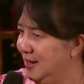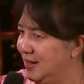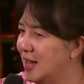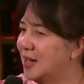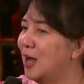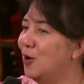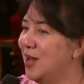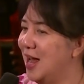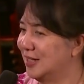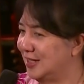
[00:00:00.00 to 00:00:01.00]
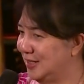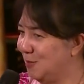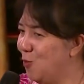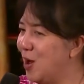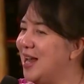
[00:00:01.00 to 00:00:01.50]
Dan kalau yang
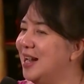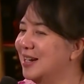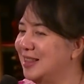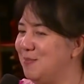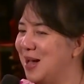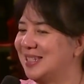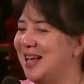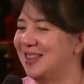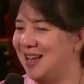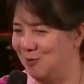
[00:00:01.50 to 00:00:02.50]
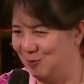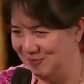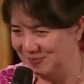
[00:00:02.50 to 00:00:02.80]
semua yang ngerti masak tahu.